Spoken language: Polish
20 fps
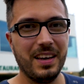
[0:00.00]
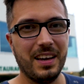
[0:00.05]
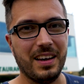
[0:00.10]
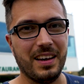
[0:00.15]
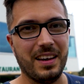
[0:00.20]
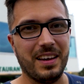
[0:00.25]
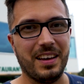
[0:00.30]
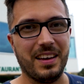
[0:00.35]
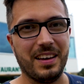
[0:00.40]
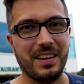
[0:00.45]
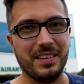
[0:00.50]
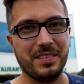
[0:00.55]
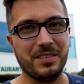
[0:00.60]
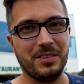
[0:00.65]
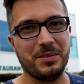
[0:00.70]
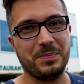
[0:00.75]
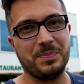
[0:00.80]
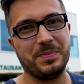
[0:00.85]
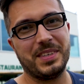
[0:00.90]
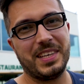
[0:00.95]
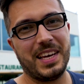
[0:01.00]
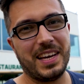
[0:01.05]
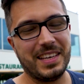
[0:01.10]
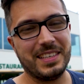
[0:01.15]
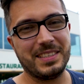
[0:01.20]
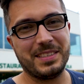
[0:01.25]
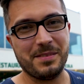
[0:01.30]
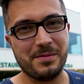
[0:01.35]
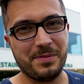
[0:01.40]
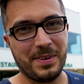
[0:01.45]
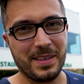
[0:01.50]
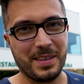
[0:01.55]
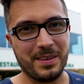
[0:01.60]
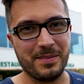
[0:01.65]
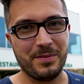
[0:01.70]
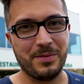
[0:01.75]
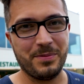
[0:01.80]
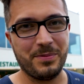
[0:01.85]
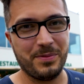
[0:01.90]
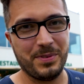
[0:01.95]
E, no, ja jestem
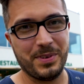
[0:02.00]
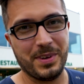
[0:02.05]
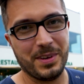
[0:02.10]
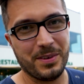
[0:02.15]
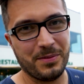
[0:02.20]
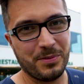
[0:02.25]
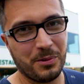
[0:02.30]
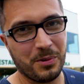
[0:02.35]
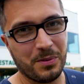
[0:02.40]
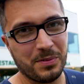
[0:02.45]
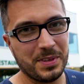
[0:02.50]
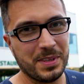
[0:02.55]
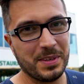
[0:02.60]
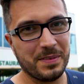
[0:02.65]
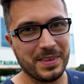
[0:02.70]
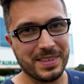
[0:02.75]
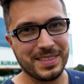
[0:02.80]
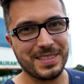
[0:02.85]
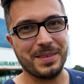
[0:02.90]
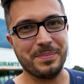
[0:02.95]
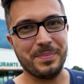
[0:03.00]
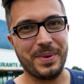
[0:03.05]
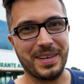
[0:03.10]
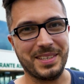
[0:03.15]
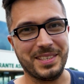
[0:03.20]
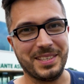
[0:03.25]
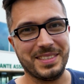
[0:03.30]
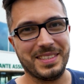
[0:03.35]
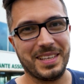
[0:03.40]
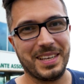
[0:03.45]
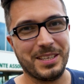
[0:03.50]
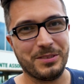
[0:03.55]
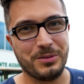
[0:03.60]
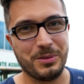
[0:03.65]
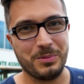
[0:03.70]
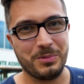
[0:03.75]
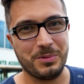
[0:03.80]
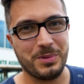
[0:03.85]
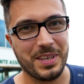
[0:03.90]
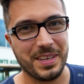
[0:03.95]
fanem wołowiny, więc tym bardziej
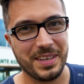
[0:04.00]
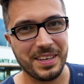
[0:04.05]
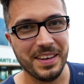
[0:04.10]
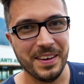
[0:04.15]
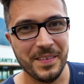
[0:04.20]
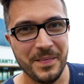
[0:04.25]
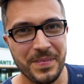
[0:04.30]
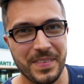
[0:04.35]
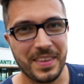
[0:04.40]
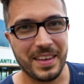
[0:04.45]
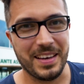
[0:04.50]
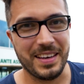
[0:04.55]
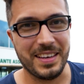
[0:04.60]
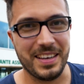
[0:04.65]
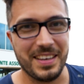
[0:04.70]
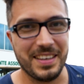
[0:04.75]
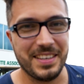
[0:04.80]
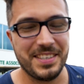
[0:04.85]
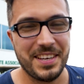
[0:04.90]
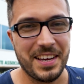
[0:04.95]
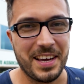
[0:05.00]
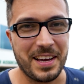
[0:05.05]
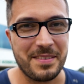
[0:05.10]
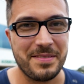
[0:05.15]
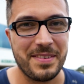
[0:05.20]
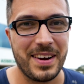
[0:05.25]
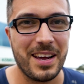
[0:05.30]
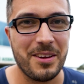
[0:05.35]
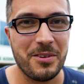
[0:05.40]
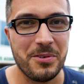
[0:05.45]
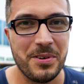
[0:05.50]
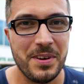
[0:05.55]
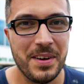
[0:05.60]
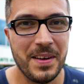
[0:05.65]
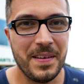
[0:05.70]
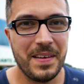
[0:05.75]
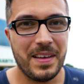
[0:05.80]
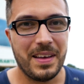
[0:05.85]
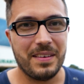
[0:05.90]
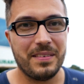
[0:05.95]
znalazłem tutaj e, się jak w raju.
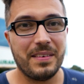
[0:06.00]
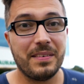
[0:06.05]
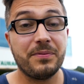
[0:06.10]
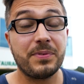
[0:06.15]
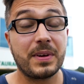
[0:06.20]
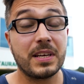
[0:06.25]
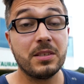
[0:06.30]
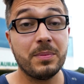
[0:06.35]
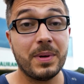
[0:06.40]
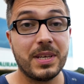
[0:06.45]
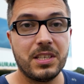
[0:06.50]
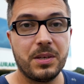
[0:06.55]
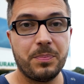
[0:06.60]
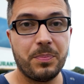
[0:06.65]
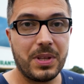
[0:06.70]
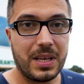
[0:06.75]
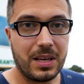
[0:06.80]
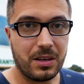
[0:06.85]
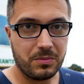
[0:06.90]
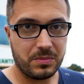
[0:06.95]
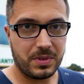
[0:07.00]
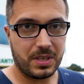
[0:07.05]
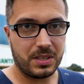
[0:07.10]
E, w każdym razie podają